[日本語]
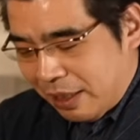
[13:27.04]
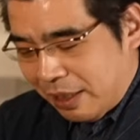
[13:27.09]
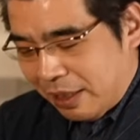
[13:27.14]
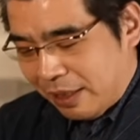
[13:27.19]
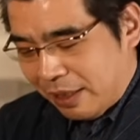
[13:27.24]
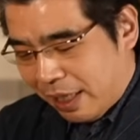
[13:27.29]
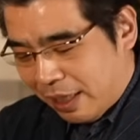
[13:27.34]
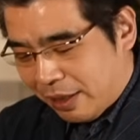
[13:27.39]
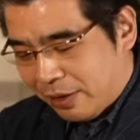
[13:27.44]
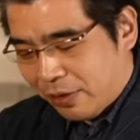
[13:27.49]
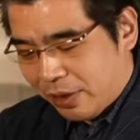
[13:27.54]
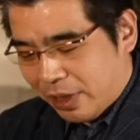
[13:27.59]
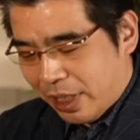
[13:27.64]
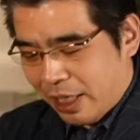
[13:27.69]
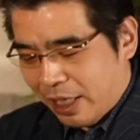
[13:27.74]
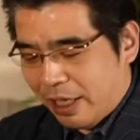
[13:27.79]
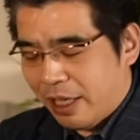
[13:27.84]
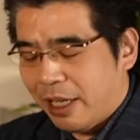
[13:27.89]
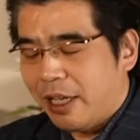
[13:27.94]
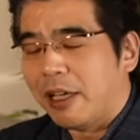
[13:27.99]
さあそし
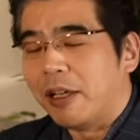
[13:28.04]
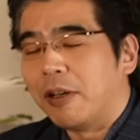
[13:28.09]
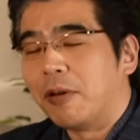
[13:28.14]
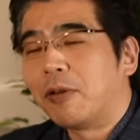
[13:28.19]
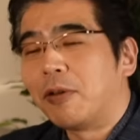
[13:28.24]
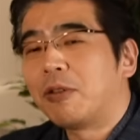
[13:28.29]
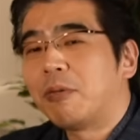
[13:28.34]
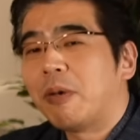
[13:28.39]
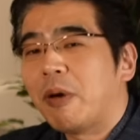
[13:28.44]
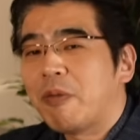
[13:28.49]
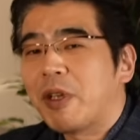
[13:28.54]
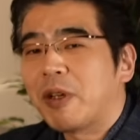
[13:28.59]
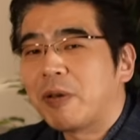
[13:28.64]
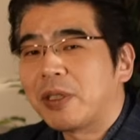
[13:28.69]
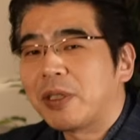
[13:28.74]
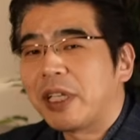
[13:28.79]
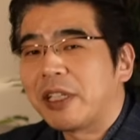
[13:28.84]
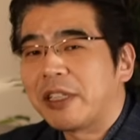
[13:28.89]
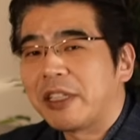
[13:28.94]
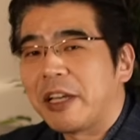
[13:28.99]
て、えー、6番目はこ
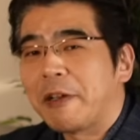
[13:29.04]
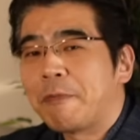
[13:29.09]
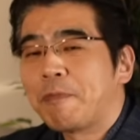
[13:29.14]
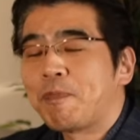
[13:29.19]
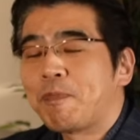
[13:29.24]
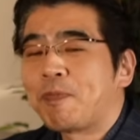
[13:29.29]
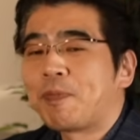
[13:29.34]
ちらですね